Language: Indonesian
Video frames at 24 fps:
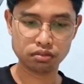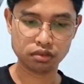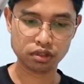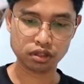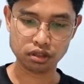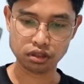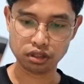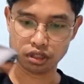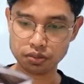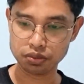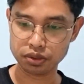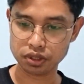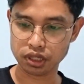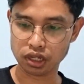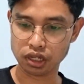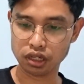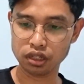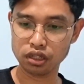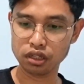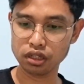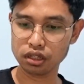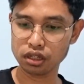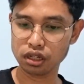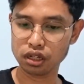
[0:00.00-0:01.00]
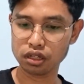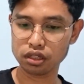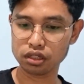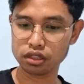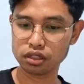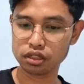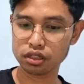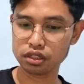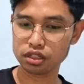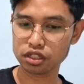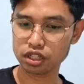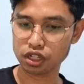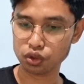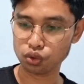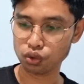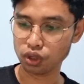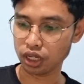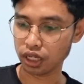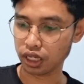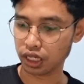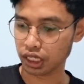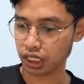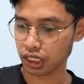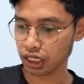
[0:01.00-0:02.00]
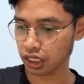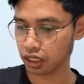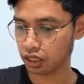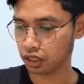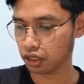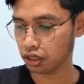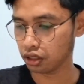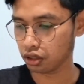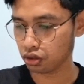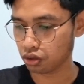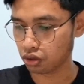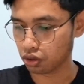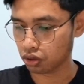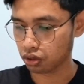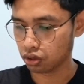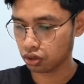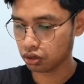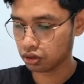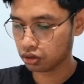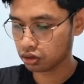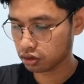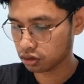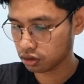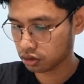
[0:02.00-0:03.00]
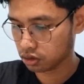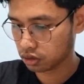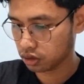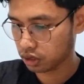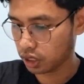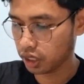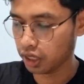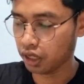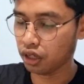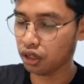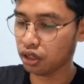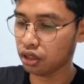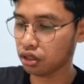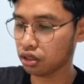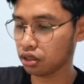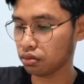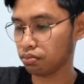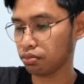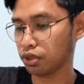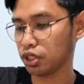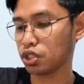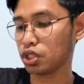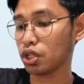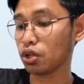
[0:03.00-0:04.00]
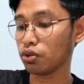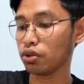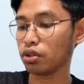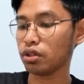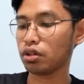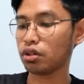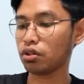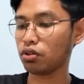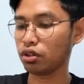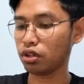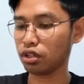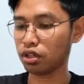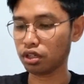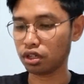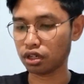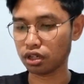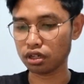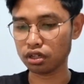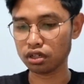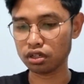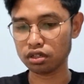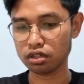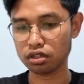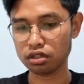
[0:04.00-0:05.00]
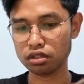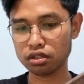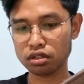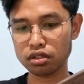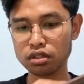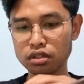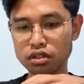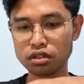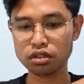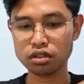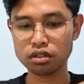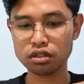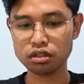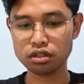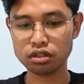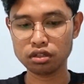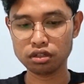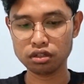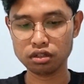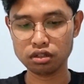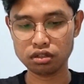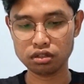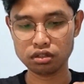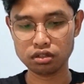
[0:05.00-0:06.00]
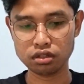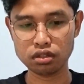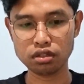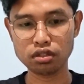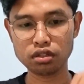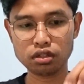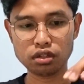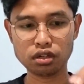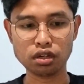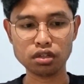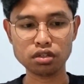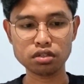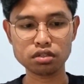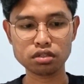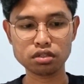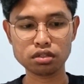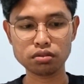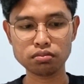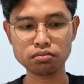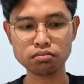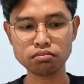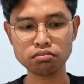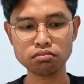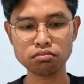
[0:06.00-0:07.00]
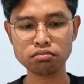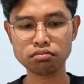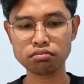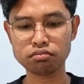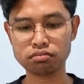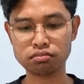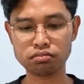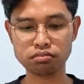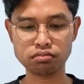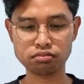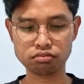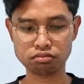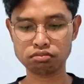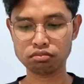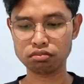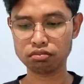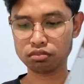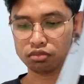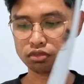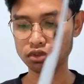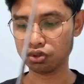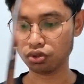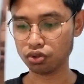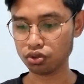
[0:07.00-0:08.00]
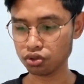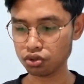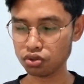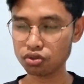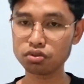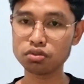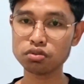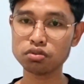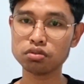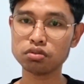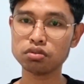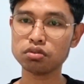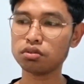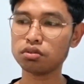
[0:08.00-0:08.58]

mantap sekali dan yang satu lagi ini golok eh pisau ya kalau yang ini ya ini custom wish